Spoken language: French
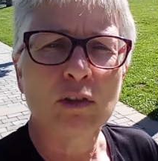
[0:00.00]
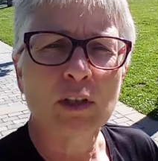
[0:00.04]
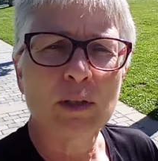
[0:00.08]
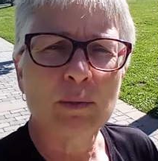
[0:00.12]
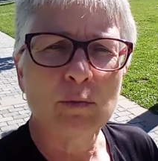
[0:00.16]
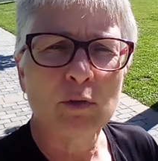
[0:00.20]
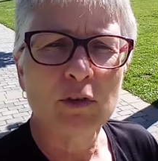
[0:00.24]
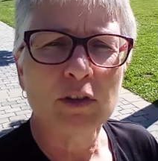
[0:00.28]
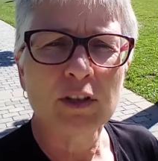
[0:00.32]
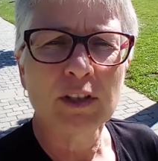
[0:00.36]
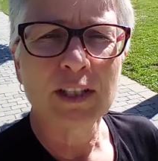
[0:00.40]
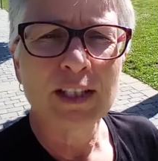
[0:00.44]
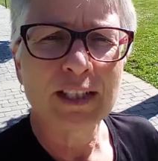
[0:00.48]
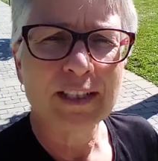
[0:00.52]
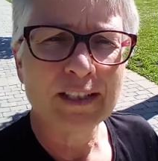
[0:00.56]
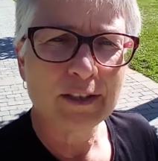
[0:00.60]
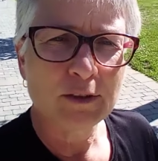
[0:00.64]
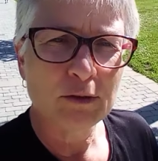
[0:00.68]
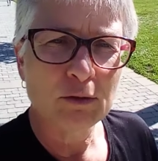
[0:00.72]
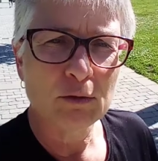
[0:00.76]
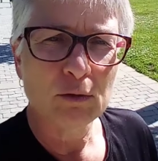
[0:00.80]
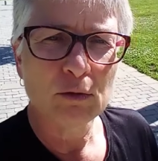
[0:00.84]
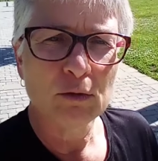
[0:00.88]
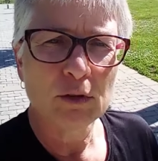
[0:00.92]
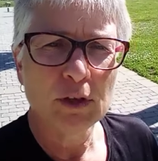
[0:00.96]
on est monté en
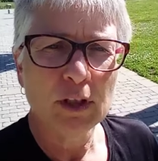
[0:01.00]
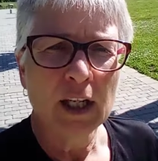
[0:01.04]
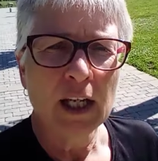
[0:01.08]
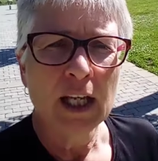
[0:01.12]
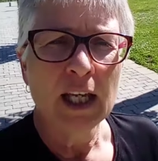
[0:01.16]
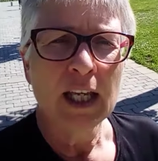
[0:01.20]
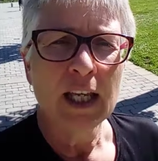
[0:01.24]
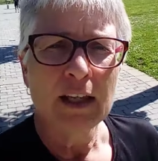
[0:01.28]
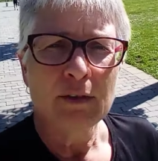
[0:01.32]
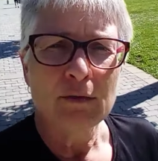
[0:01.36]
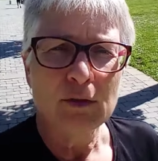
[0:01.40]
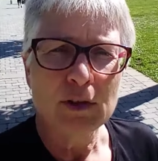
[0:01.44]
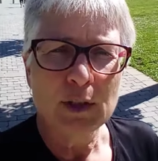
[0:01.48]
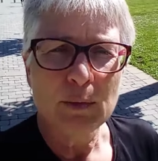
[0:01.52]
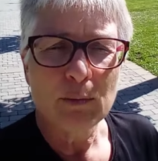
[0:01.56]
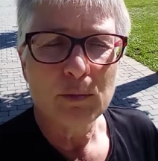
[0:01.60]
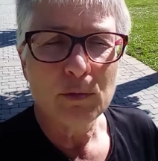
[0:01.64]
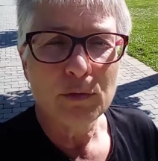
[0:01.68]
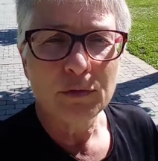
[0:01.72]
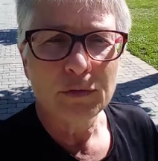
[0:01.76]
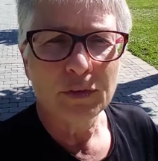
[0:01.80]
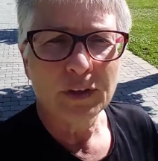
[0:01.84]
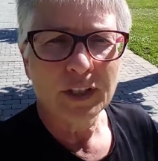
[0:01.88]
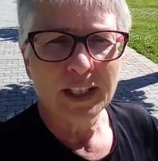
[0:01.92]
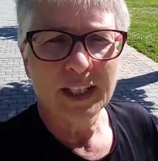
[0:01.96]
altitude, il faisait
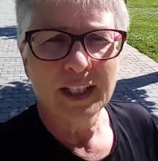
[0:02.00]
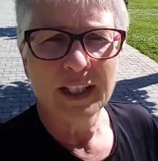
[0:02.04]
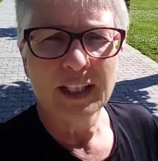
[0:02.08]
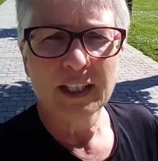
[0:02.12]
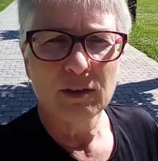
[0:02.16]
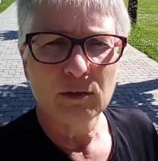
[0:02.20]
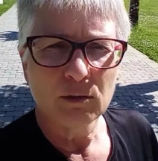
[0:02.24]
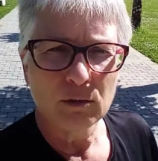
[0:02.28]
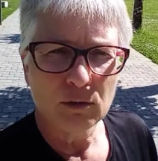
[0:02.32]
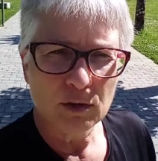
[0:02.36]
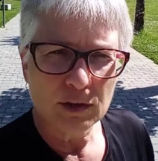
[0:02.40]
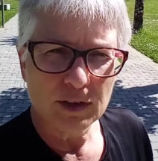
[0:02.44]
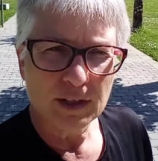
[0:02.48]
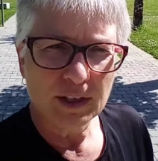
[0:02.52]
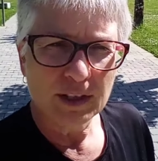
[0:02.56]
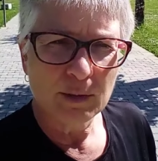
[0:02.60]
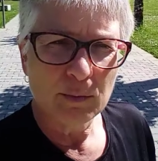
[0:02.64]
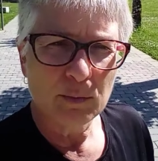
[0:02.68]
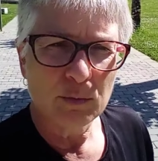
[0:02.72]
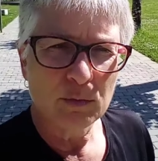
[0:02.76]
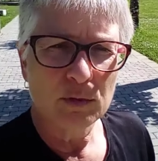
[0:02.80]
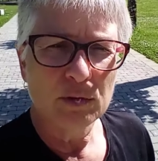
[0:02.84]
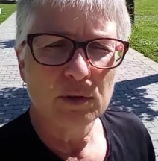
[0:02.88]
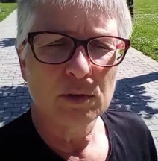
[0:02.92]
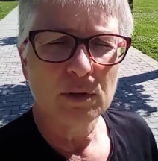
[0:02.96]
plus frais, donc c'était
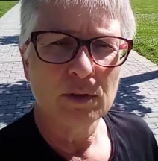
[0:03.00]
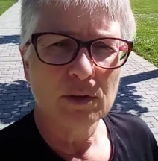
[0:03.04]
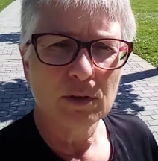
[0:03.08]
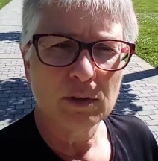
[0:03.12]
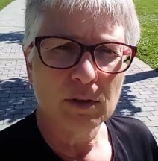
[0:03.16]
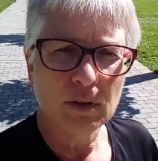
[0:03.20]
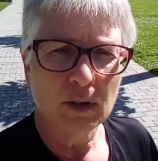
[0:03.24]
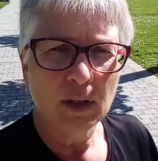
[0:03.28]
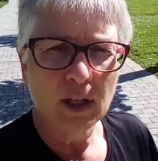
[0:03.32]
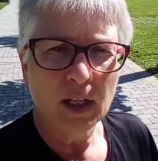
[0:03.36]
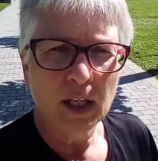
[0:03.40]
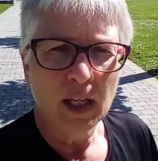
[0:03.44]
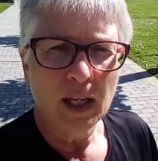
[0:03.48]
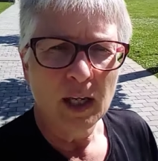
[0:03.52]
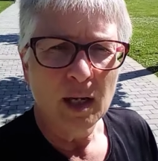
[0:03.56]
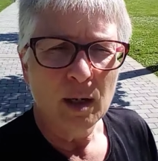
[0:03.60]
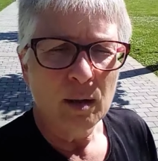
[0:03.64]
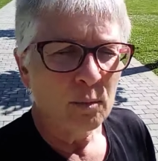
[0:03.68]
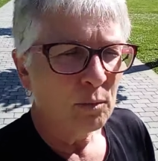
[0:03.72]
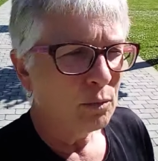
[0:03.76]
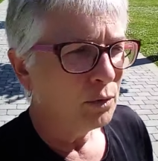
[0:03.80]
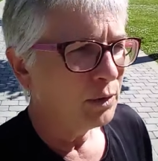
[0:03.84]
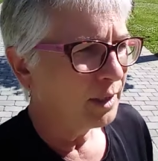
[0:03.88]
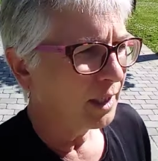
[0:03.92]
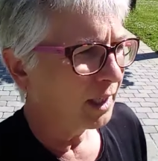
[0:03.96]
plus,
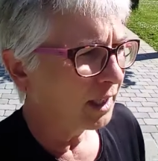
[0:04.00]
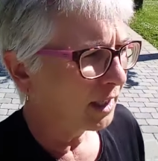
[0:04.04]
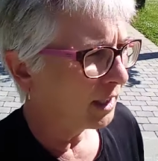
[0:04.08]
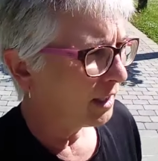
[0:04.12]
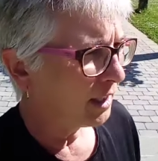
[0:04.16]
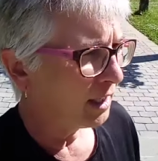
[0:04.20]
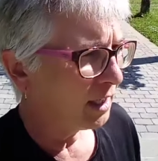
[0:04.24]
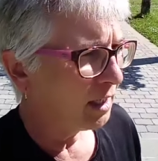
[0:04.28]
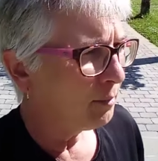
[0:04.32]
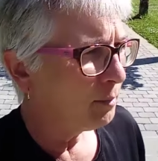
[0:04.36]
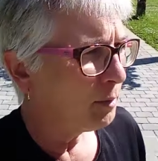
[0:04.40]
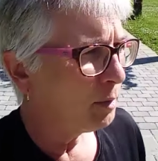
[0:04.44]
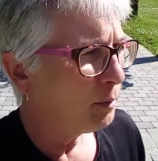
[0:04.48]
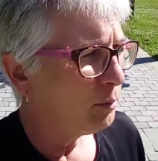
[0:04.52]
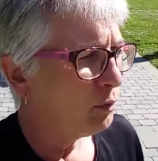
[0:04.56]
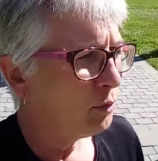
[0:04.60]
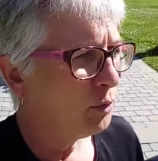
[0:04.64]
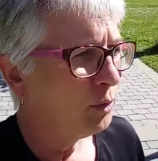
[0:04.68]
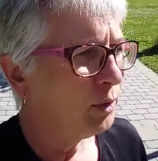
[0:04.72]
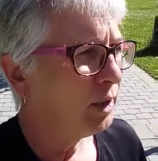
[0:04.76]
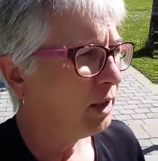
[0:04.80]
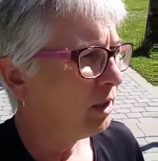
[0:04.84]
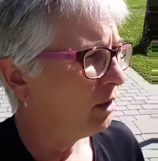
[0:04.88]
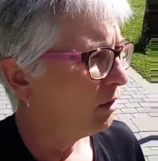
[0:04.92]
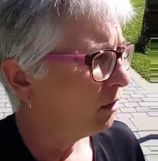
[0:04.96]
plus agréable. Et
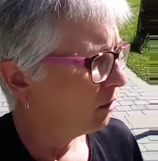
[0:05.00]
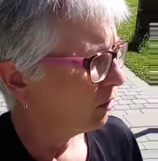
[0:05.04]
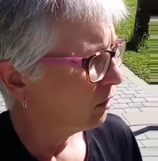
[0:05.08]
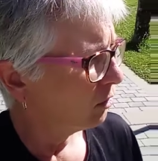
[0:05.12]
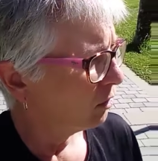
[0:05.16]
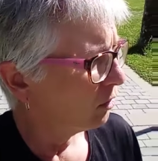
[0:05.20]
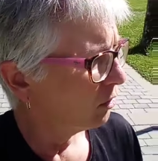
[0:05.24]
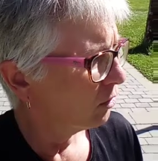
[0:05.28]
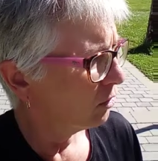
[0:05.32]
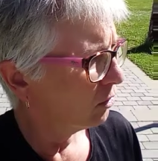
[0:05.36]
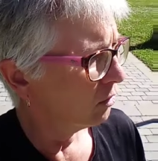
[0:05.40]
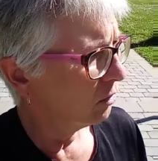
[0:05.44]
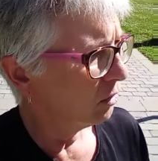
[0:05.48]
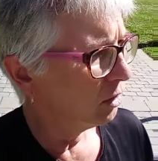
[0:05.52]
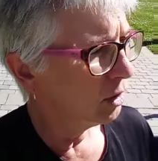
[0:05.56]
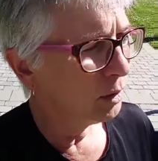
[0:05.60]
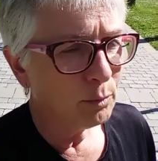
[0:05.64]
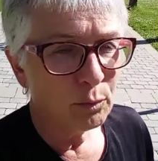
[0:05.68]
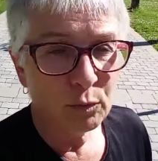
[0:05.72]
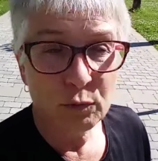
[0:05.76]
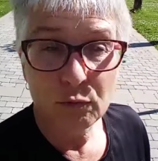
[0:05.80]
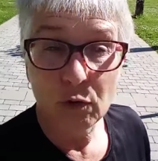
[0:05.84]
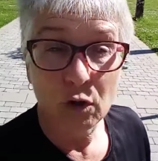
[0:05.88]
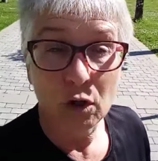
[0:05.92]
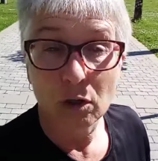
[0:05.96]
puis, et
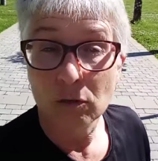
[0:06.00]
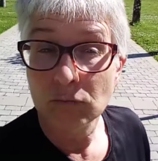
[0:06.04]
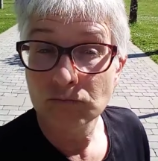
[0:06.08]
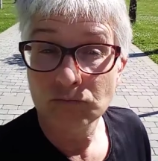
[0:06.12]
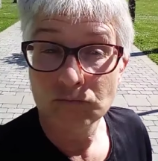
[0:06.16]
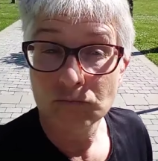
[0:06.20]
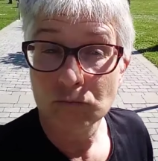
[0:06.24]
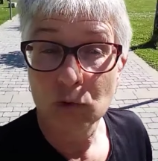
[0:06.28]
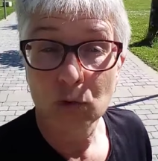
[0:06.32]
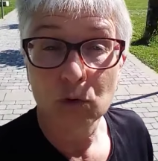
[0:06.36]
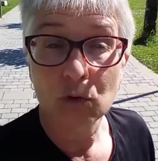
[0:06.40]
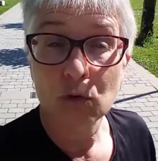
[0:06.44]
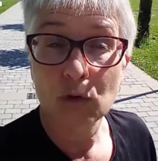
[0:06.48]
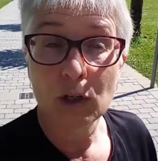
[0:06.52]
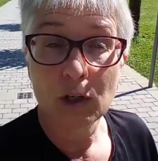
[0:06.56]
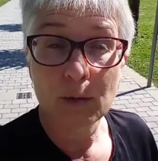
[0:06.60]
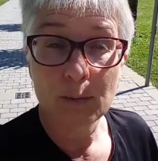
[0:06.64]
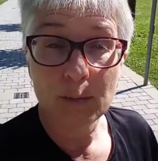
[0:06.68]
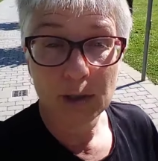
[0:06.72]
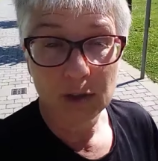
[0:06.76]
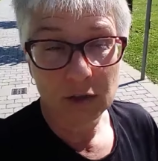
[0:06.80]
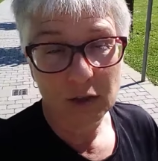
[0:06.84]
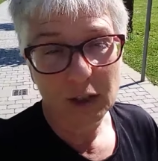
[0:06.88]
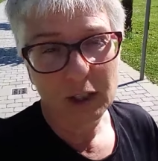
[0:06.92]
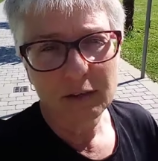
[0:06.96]
puis voilà. Donc, et
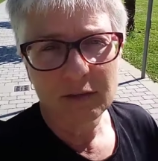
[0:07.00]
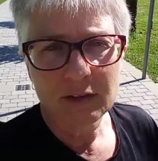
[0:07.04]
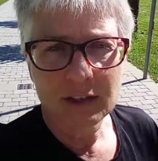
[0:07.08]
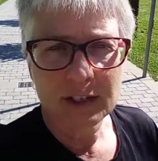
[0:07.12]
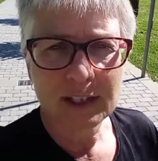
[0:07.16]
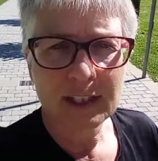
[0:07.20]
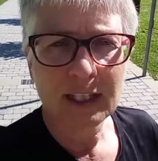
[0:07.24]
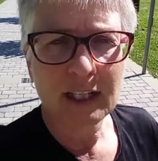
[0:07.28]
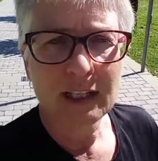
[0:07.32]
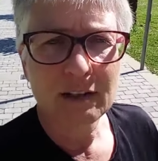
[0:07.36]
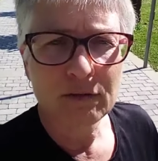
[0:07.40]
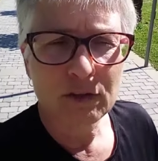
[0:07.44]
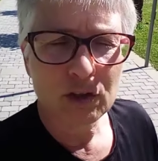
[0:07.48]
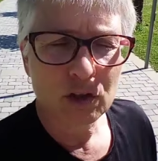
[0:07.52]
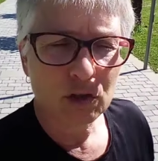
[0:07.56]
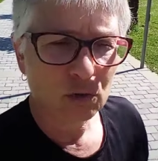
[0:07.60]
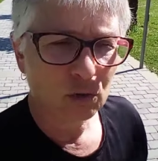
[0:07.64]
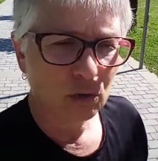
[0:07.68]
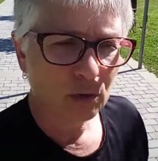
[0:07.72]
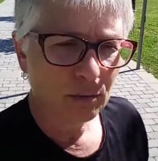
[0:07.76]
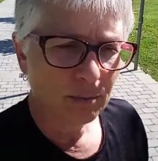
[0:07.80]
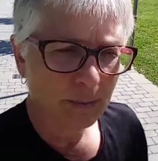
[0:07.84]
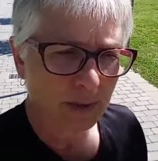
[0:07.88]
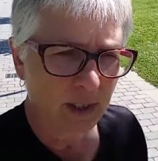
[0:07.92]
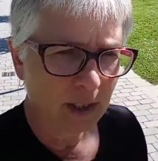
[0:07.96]
maintenant, arrivé ici, là, il fait
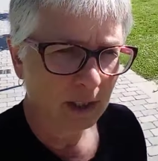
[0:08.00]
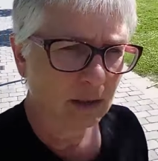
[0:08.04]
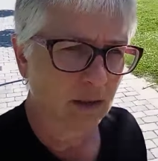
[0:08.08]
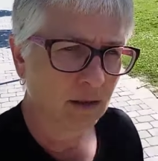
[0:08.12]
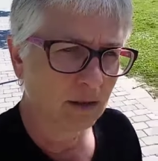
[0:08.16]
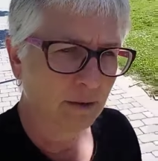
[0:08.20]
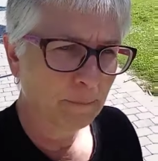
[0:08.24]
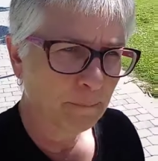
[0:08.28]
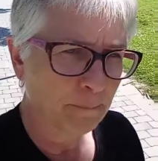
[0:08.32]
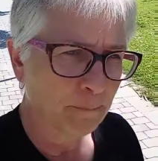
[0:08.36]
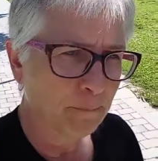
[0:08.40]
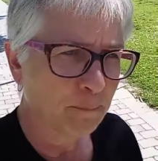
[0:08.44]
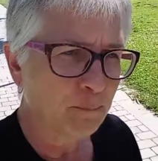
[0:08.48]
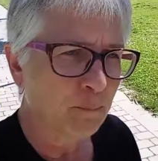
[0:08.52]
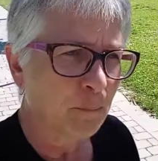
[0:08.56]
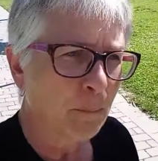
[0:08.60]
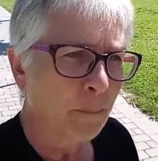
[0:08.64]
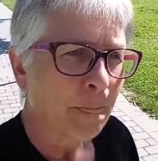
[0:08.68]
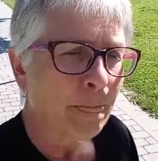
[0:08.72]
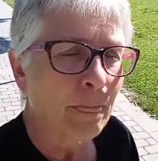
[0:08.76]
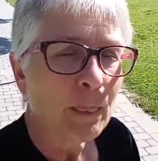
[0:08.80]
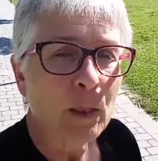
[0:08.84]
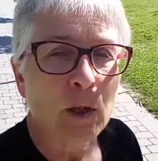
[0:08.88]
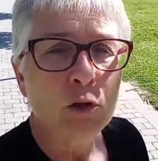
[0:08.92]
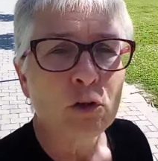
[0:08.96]
chaud, mais
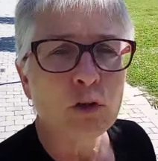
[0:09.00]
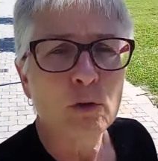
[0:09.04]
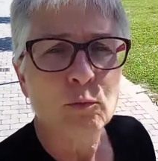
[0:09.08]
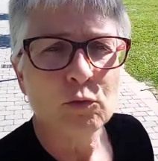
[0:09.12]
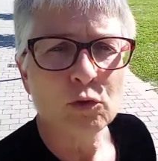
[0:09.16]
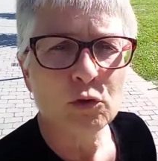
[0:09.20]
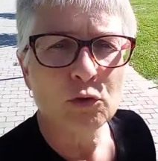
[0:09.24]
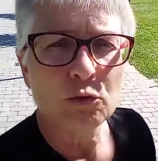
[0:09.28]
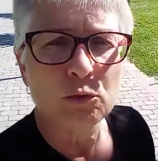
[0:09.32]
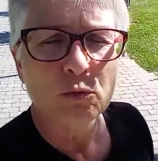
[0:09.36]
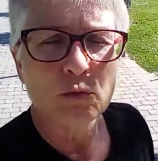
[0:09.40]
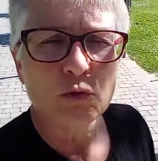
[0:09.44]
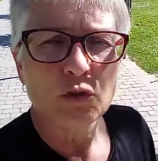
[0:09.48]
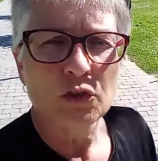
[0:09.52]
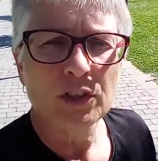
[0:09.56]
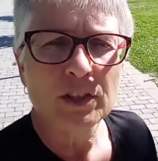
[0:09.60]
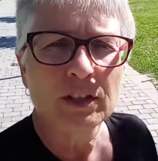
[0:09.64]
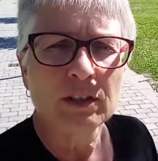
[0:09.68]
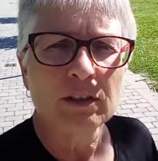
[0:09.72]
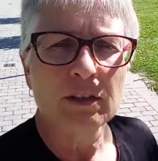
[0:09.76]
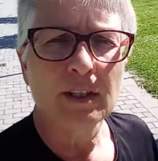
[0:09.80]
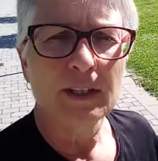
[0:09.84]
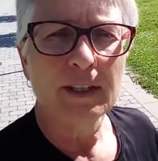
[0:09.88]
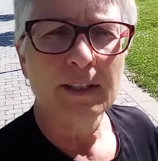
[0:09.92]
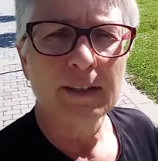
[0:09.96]
comme je suis au
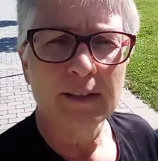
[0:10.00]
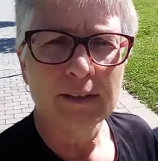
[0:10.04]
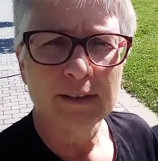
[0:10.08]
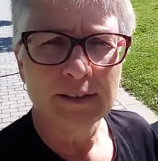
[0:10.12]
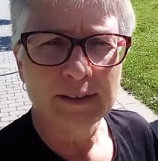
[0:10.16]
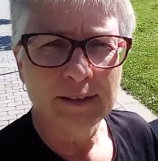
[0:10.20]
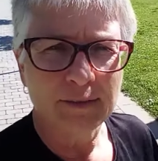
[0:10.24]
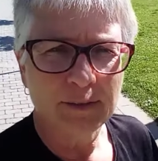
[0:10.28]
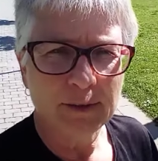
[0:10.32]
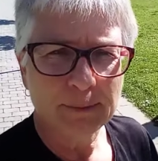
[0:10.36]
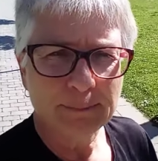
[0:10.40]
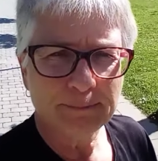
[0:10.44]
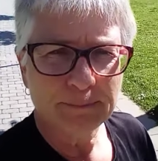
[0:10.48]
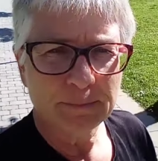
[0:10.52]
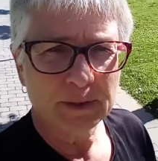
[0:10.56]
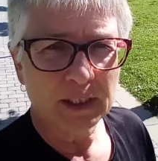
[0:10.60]
gîte, là, ça va.